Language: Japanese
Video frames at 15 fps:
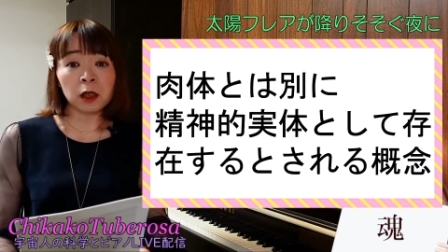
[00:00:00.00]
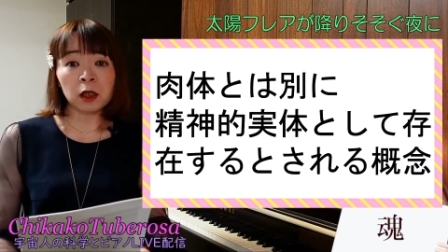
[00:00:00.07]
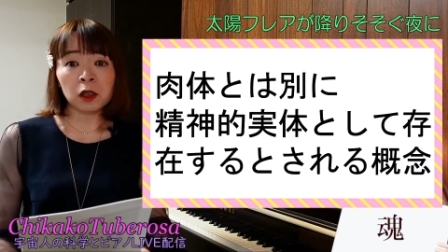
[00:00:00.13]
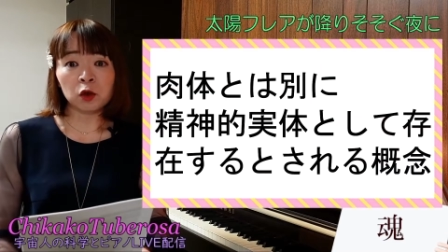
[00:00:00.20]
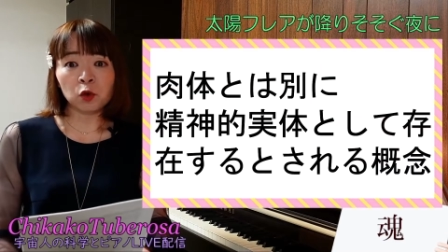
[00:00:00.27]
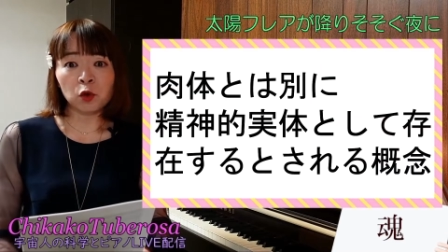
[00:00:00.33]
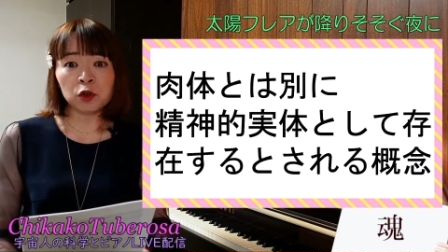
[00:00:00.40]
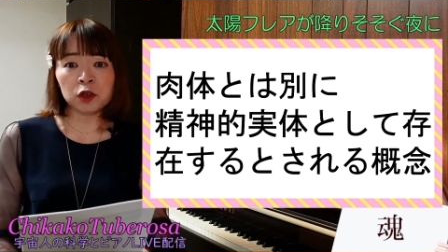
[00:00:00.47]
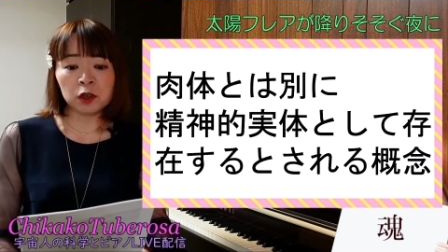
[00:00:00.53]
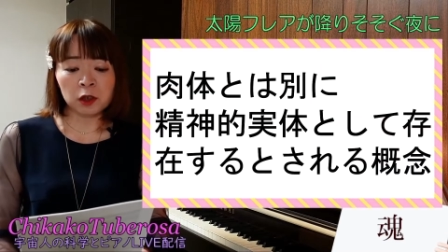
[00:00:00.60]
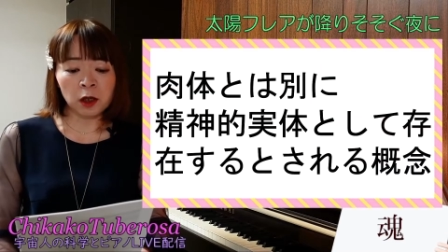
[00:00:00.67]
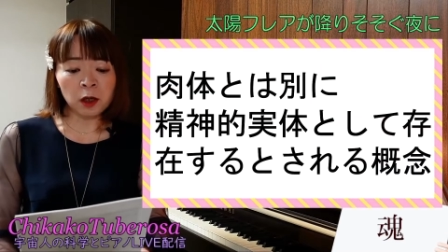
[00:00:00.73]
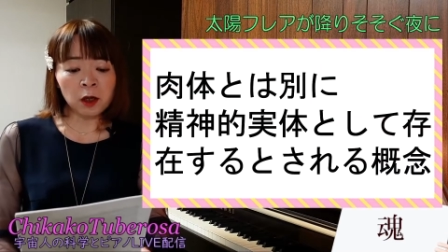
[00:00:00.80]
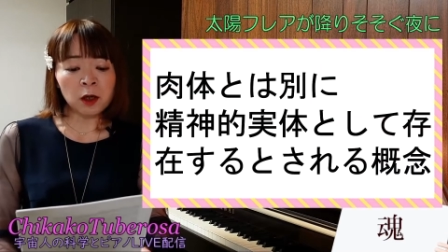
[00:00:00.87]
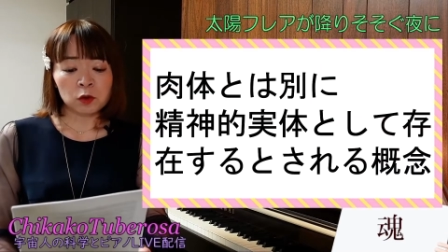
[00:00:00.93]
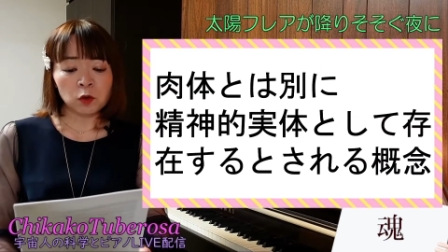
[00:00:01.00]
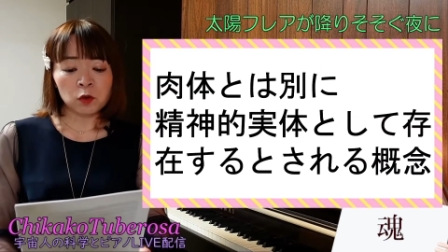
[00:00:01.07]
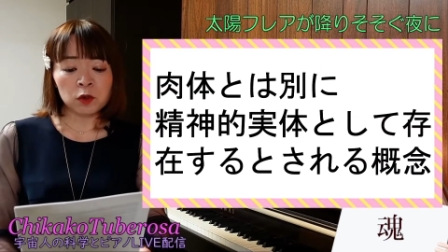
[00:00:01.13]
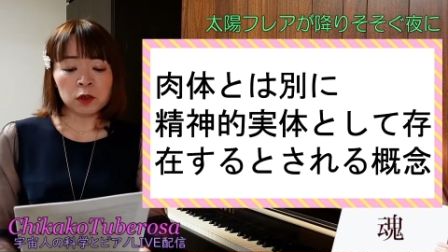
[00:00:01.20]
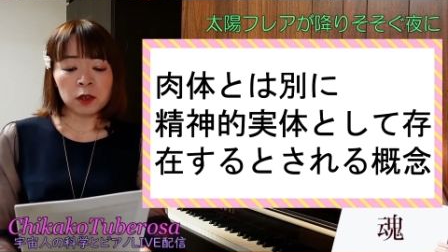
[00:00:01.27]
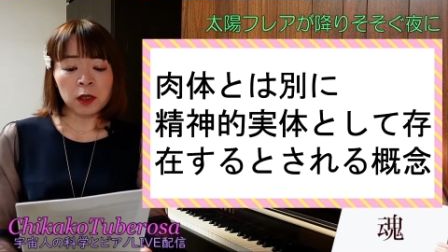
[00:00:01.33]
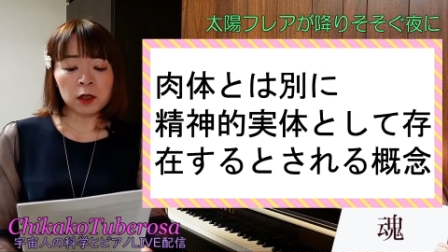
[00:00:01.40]
体として
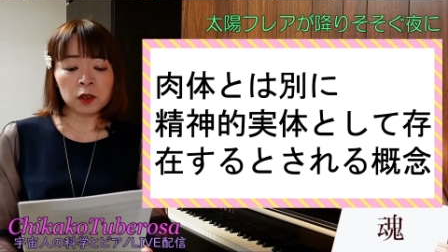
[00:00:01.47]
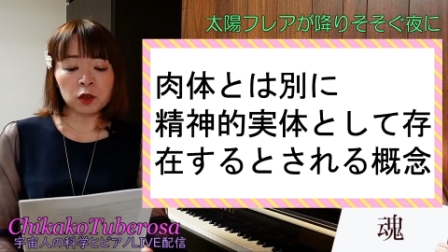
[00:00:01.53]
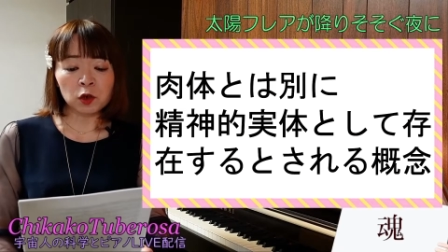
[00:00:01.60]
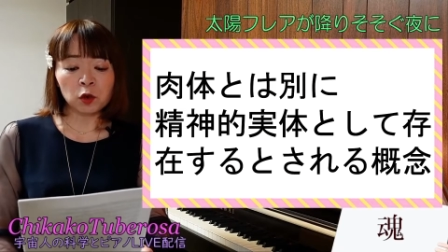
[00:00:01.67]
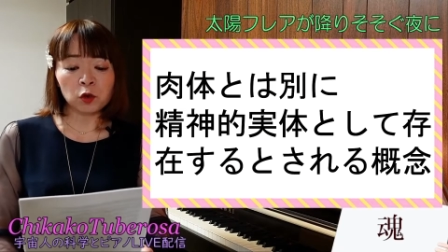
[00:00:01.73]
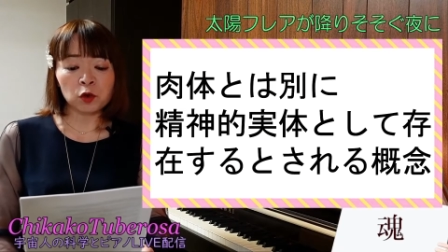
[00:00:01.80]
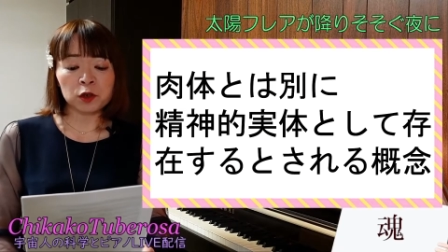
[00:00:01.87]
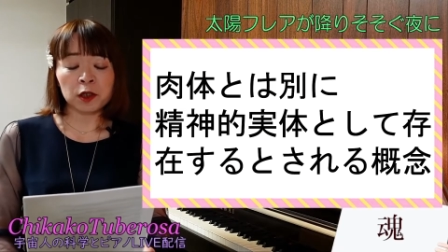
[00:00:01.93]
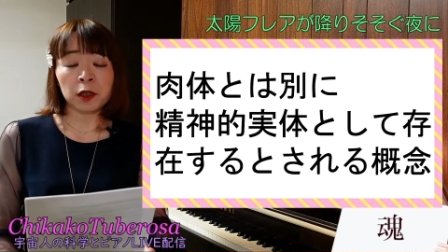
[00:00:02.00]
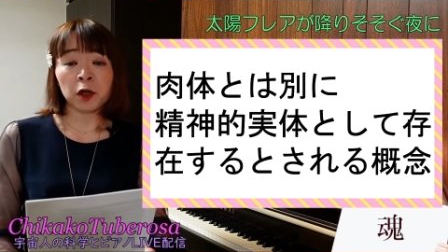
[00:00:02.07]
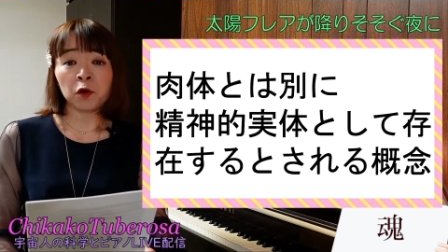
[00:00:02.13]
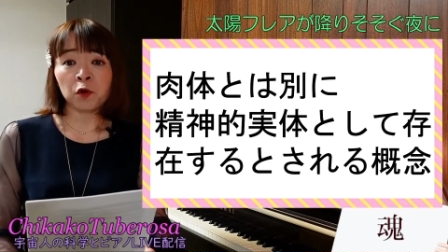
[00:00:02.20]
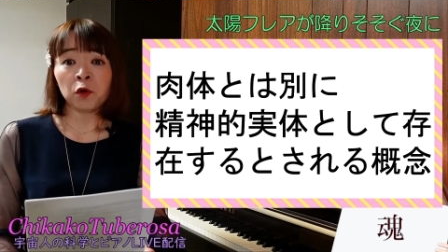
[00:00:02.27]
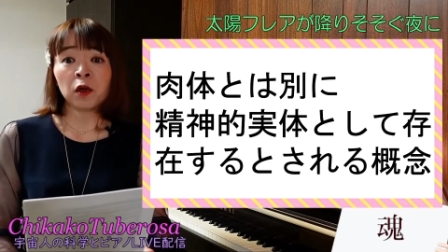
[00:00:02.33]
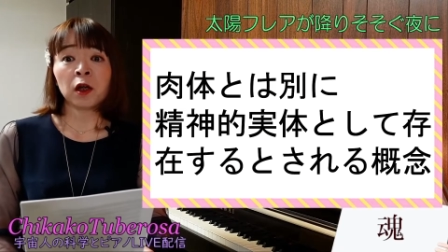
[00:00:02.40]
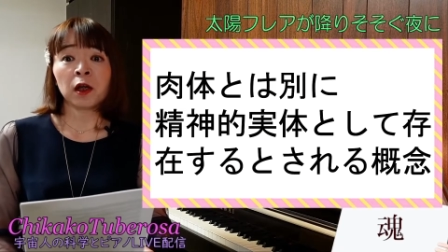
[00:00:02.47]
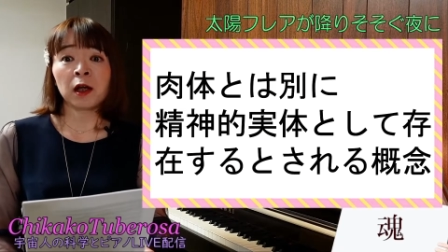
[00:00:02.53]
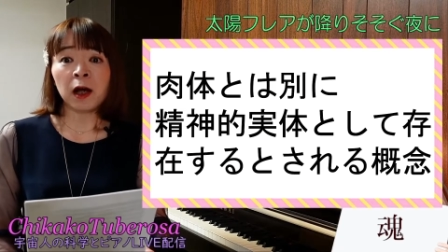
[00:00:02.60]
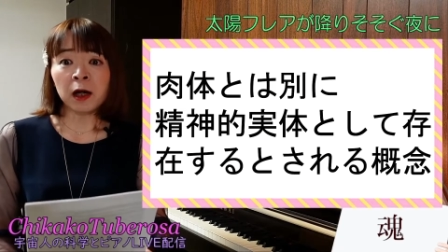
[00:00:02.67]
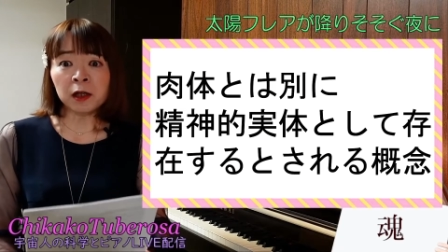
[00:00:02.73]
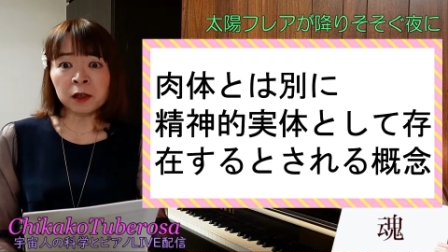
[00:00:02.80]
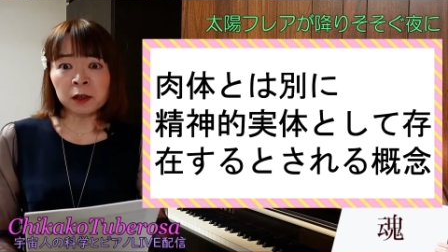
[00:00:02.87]
存在するとされる
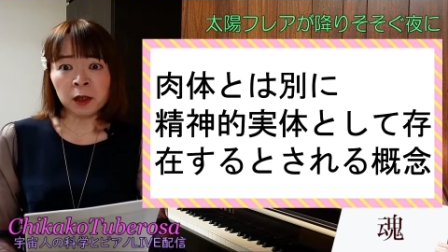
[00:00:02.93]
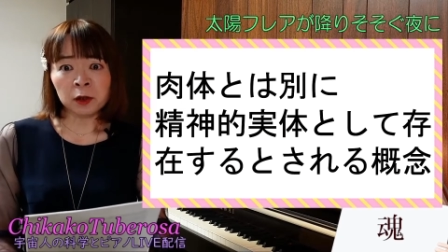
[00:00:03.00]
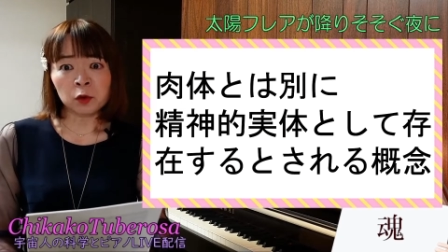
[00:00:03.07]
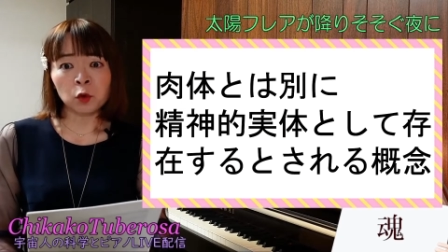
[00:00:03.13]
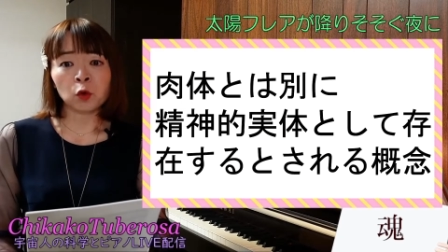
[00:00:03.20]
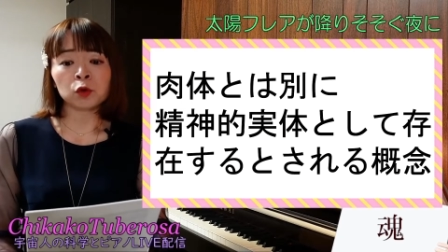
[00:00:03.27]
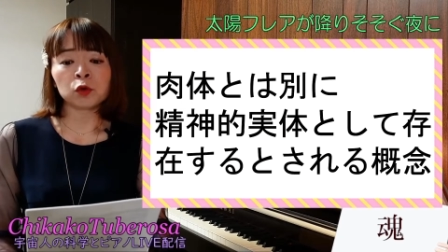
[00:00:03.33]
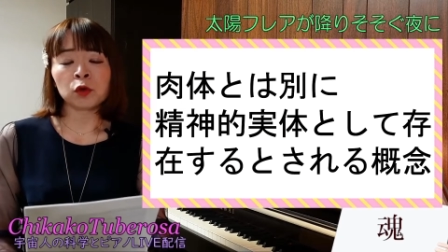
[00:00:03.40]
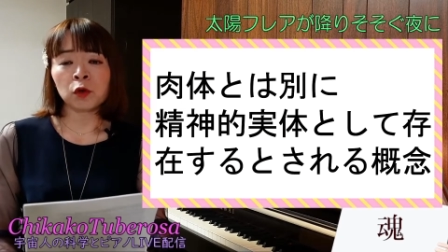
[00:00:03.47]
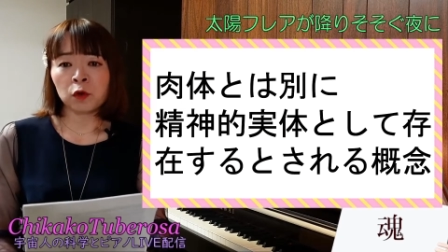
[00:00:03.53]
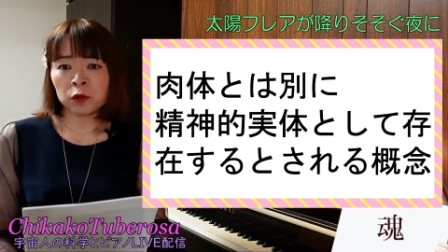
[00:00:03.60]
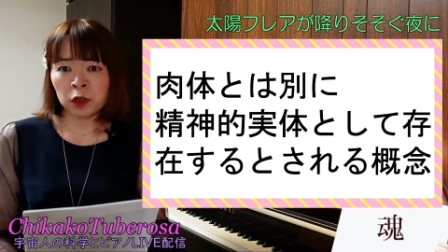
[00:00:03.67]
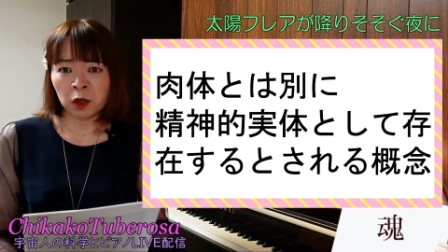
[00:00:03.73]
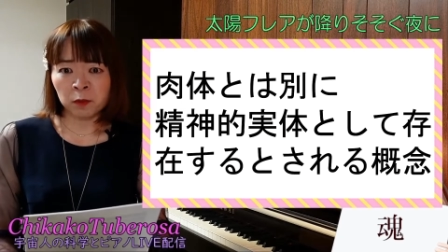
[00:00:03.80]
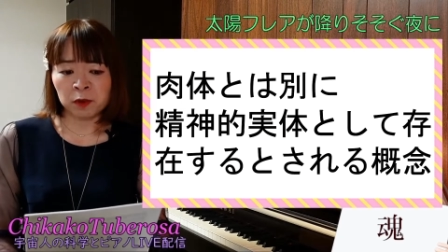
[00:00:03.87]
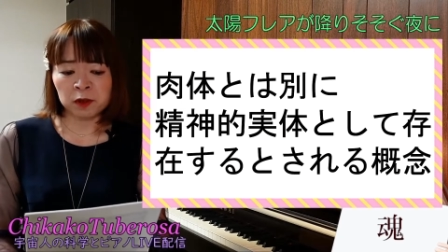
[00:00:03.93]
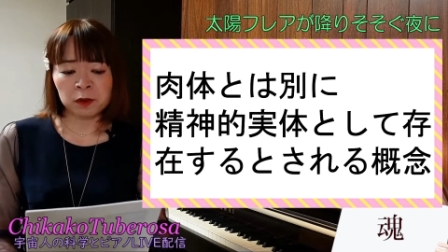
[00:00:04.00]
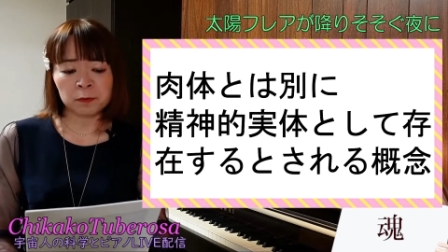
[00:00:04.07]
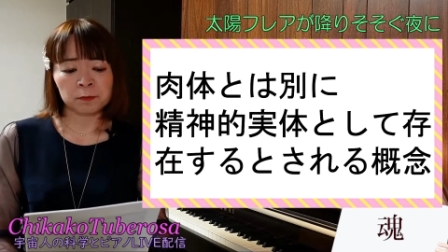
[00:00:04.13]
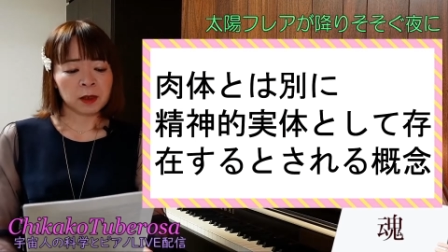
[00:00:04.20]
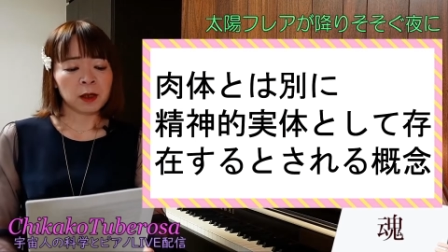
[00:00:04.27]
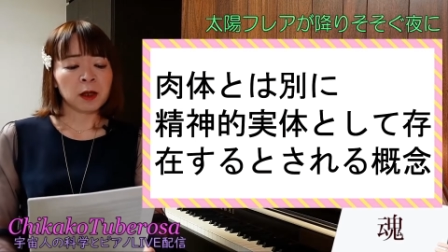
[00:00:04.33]
概念のことでございま
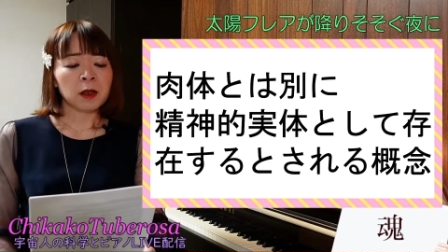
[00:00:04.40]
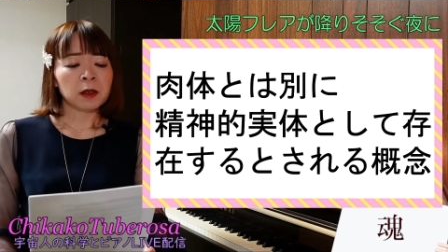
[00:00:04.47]
す。